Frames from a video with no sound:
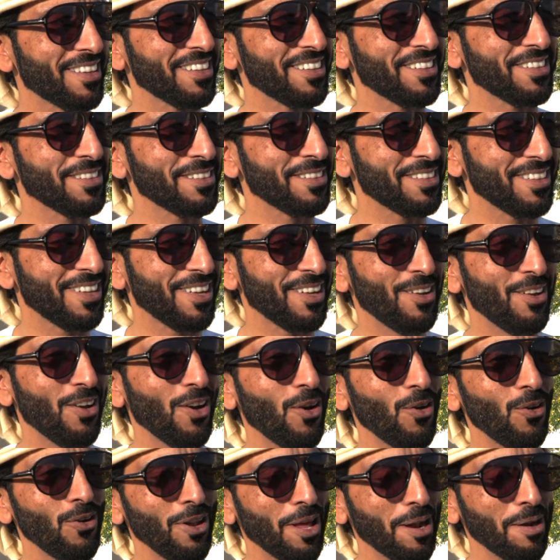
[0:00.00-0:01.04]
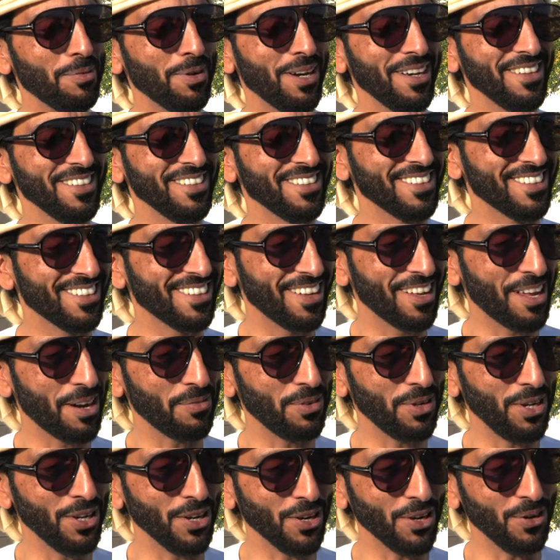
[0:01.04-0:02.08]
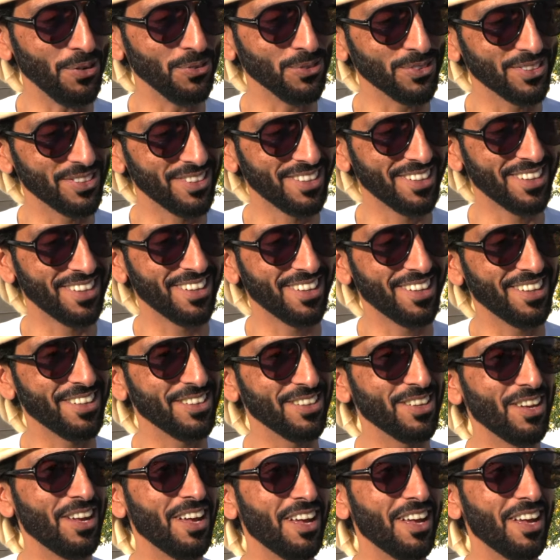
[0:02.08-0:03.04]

تقريبا حول 40 40 قعود صبا منها واحد بس؟